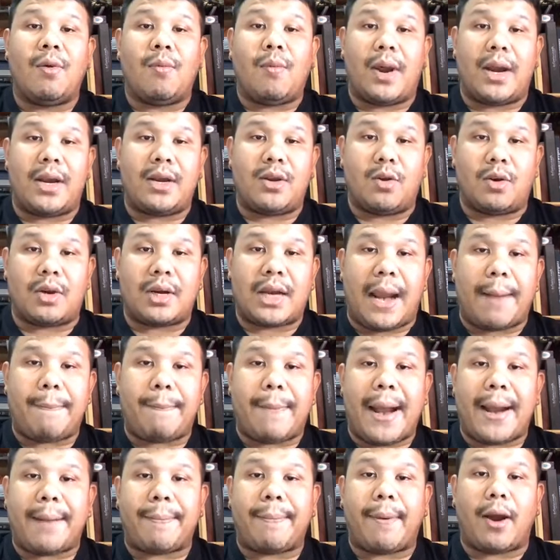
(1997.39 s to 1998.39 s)
วันหยุดครับ
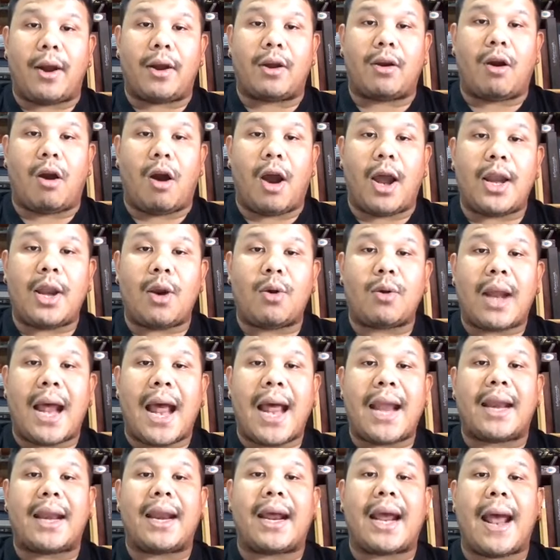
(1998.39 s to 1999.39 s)
พักผ่อนขอให้ทุก
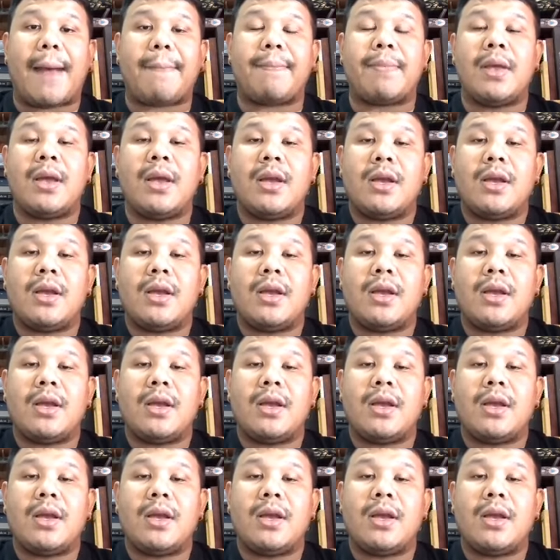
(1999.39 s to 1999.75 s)
ท่านนะครับ